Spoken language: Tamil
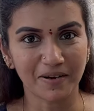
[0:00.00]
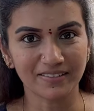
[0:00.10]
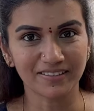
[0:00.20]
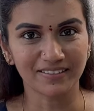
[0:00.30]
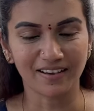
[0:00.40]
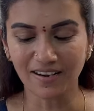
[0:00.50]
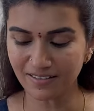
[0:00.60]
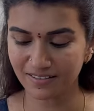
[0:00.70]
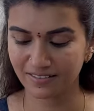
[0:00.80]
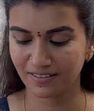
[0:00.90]
பார்த்தீங்கன்னா
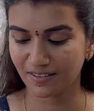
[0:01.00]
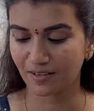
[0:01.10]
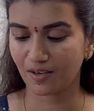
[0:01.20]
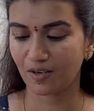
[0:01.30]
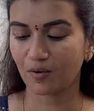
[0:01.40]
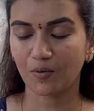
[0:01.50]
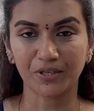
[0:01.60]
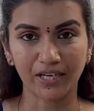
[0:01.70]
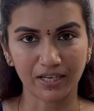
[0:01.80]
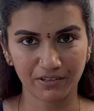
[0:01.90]
ஒரு
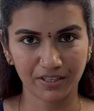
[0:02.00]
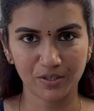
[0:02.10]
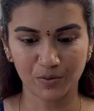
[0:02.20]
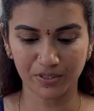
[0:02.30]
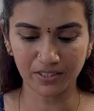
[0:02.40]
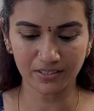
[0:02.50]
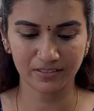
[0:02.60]
எலக்ட்ரிக் யூனிட்